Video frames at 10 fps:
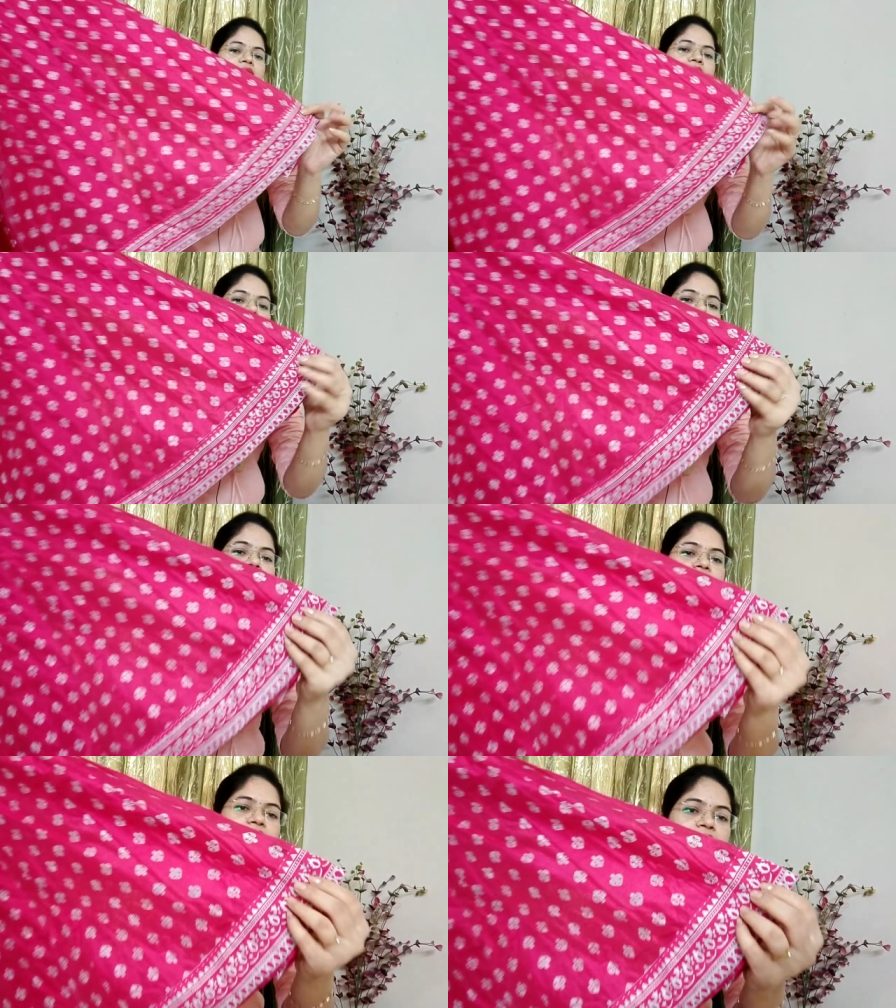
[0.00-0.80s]
దీనికి
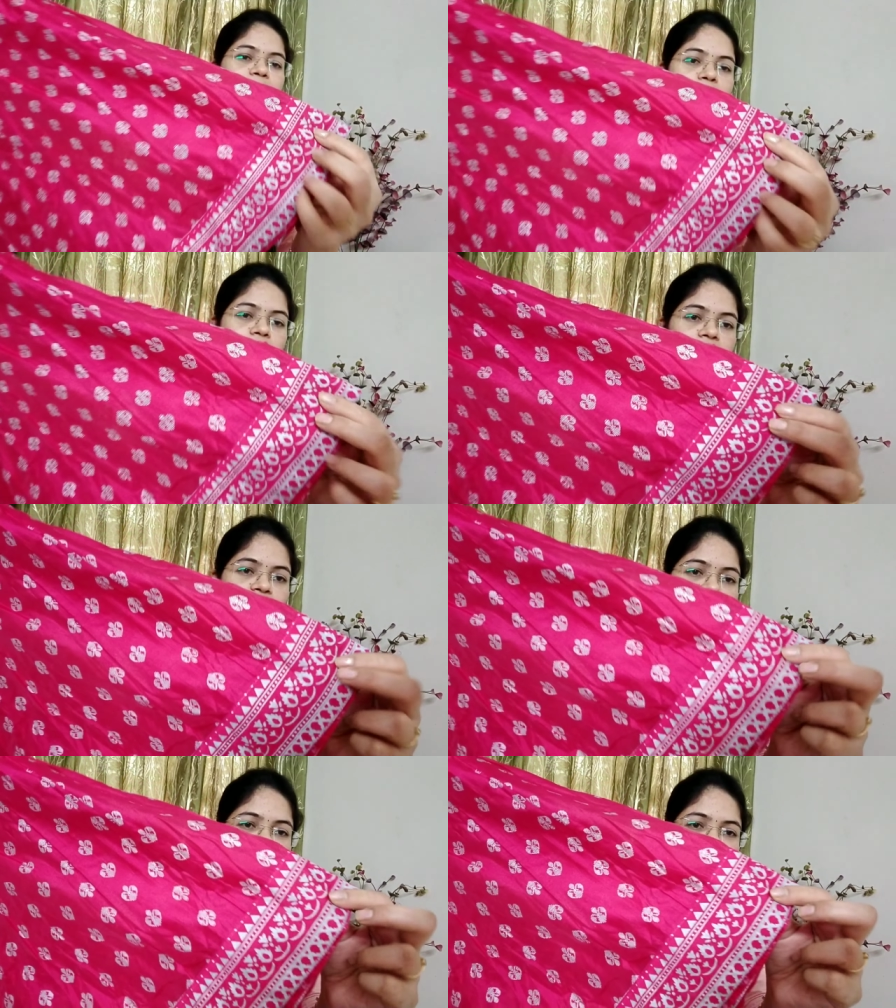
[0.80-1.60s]
కింద
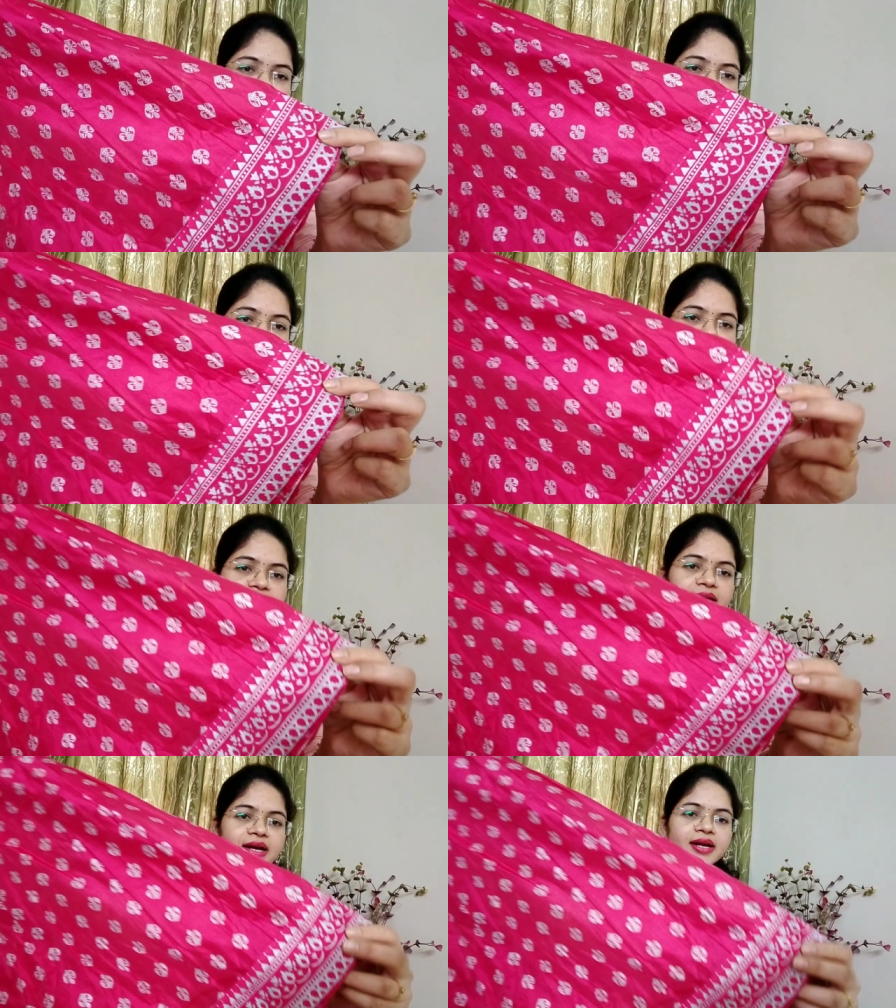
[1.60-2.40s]
బార్డర్ వచ్చేసి ఇలా
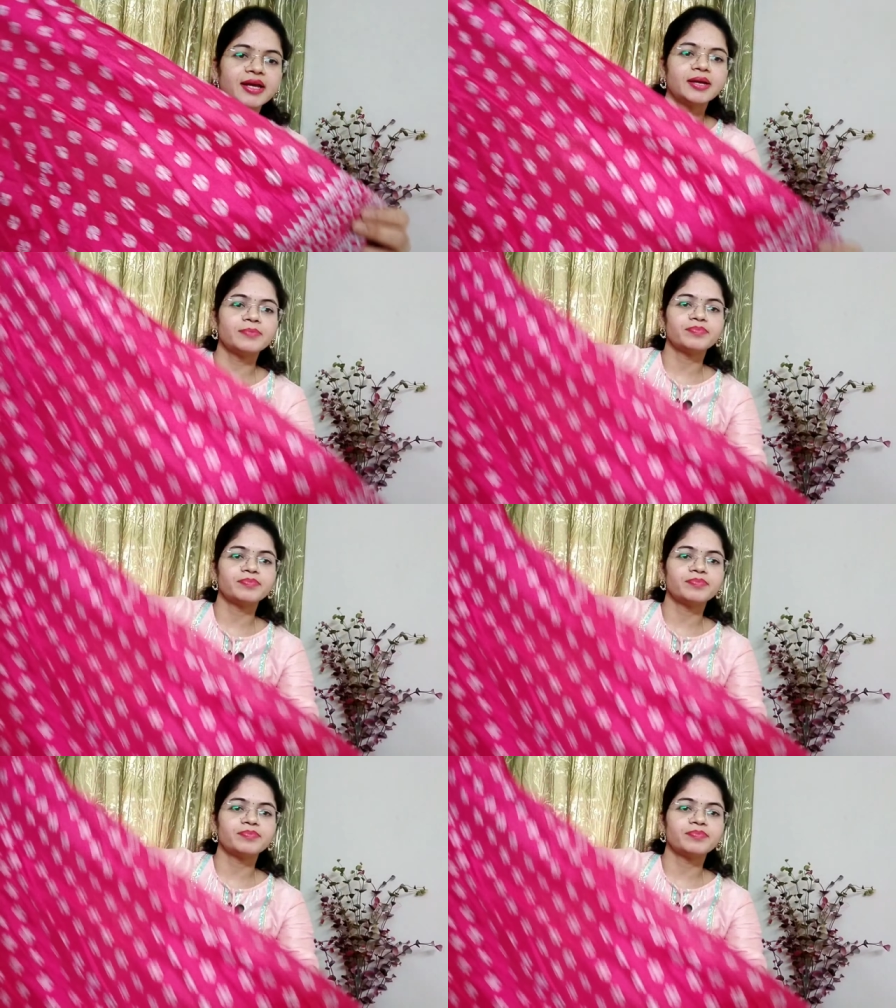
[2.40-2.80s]
ఇచ్చారండి